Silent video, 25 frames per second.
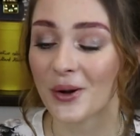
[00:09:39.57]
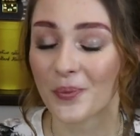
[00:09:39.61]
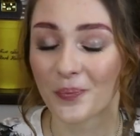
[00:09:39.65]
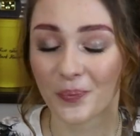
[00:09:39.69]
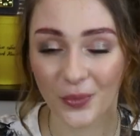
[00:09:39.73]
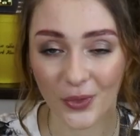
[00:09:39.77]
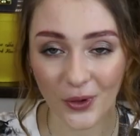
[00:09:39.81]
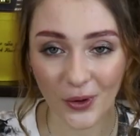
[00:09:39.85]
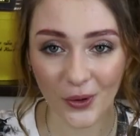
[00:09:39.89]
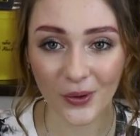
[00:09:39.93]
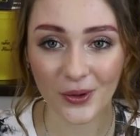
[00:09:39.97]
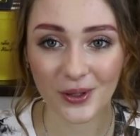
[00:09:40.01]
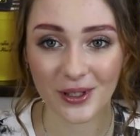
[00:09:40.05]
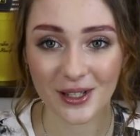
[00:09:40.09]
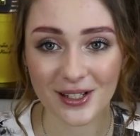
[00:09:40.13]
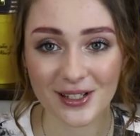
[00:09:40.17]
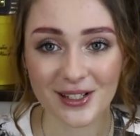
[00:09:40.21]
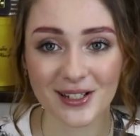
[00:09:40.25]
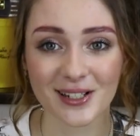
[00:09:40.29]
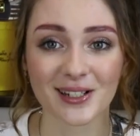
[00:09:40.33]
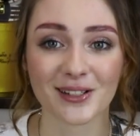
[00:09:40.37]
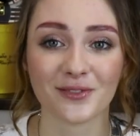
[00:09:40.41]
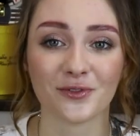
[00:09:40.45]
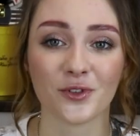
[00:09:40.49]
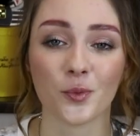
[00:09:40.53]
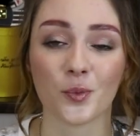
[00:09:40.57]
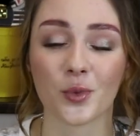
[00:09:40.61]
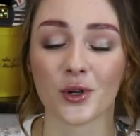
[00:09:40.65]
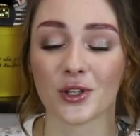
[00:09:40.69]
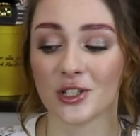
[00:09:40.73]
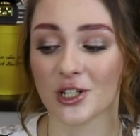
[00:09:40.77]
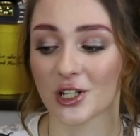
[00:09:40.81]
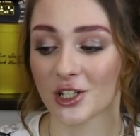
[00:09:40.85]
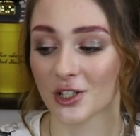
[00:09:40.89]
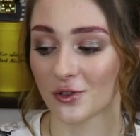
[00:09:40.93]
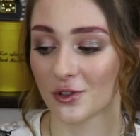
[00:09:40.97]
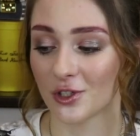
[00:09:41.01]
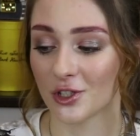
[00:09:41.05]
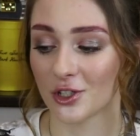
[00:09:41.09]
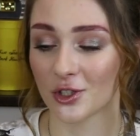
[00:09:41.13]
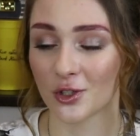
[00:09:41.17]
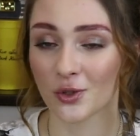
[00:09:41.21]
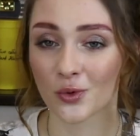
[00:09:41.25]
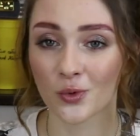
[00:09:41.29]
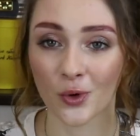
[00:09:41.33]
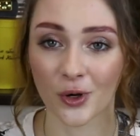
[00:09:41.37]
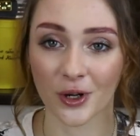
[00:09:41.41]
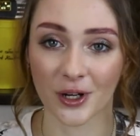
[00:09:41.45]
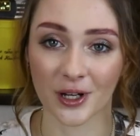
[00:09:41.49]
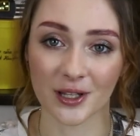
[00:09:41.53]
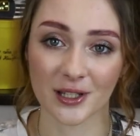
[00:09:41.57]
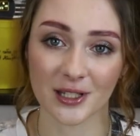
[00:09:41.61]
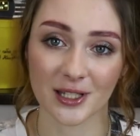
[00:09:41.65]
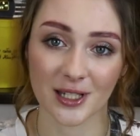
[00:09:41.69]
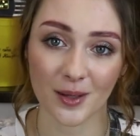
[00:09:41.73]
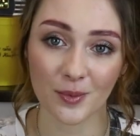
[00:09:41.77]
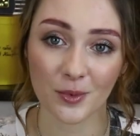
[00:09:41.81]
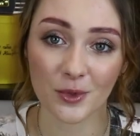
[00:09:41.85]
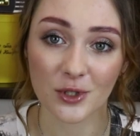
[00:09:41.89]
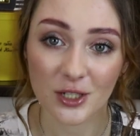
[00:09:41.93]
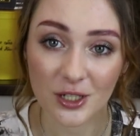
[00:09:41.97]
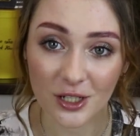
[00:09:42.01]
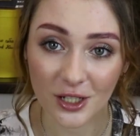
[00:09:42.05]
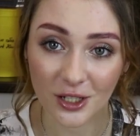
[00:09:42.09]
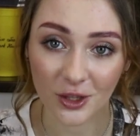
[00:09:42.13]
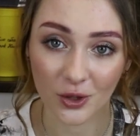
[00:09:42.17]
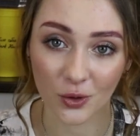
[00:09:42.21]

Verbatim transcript: Но если вы придерживаетесь другой концепции,